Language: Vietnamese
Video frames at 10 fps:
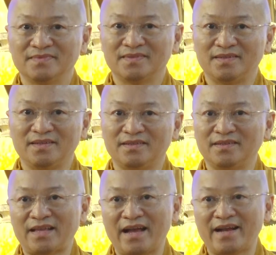
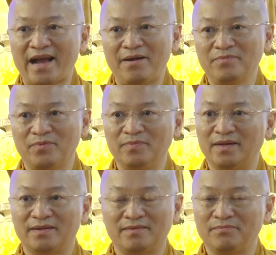thì, tái khám cũng
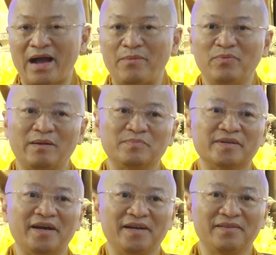là ba bốn năm
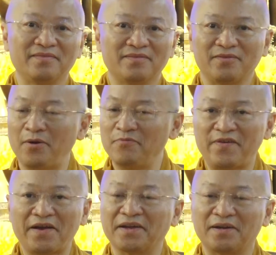trời cũng không
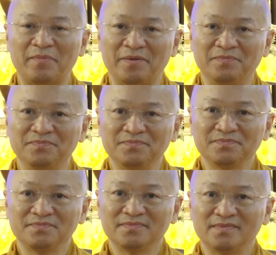phát hiện ra bệnh
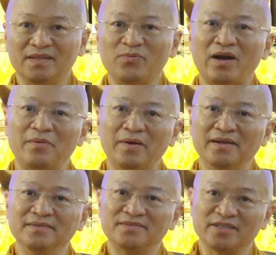đi qua
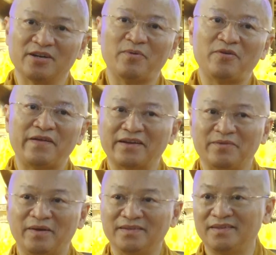bên Singapore phát hiện
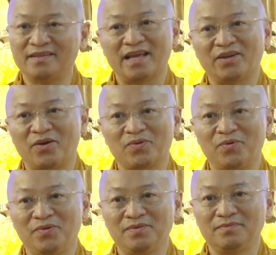ra bệnh đến giai đoạn
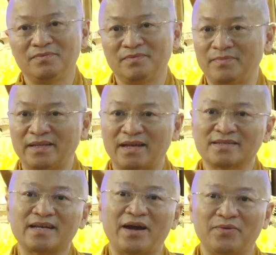cuối mấy
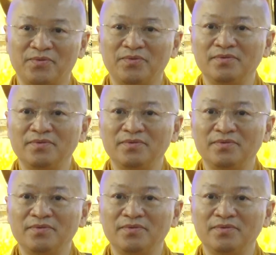tháng sau